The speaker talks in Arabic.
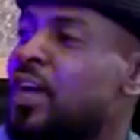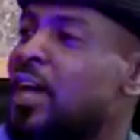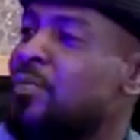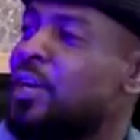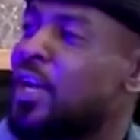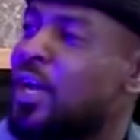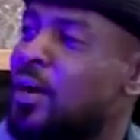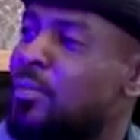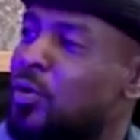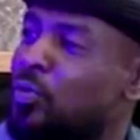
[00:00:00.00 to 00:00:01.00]
كان من
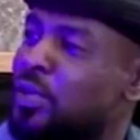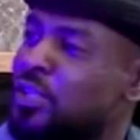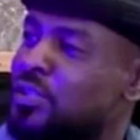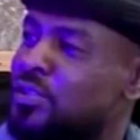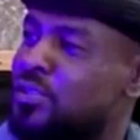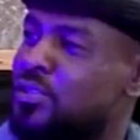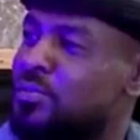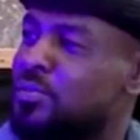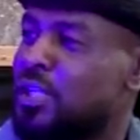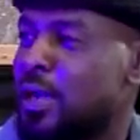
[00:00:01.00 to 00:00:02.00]
رخاب الابيض
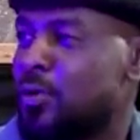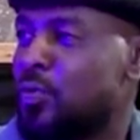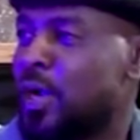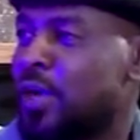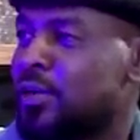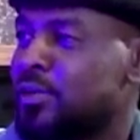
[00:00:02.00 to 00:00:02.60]
بيتعاملوا معك؟